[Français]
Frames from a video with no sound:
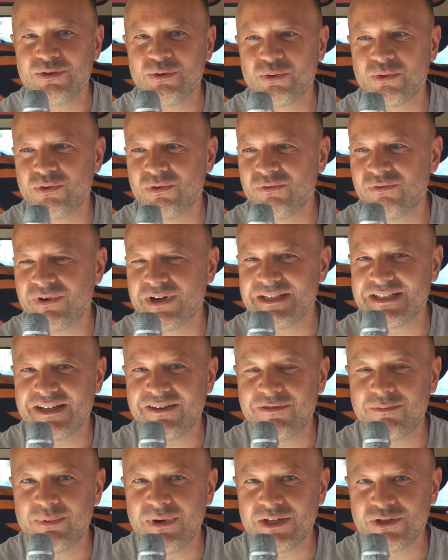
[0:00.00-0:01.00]
Donc on vous
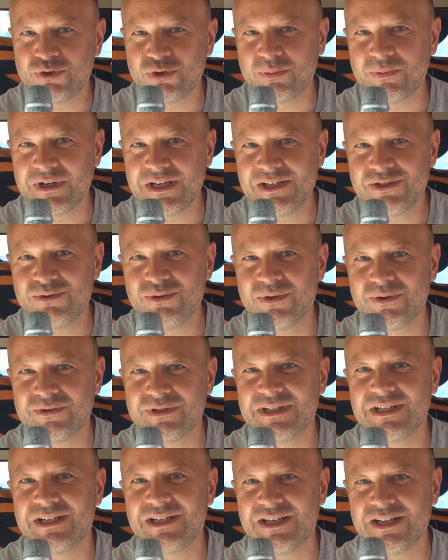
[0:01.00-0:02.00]
réserve plein de surprises
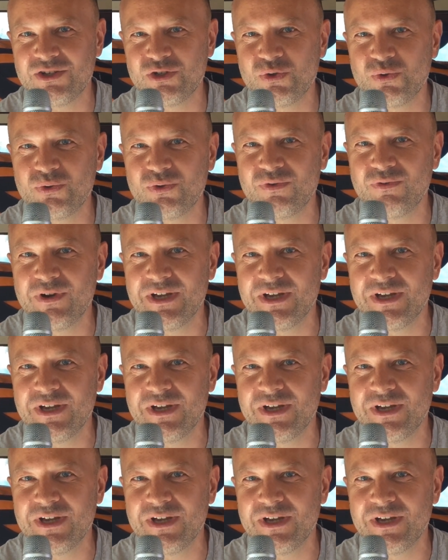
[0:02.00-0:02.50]
durant ces 15 jours de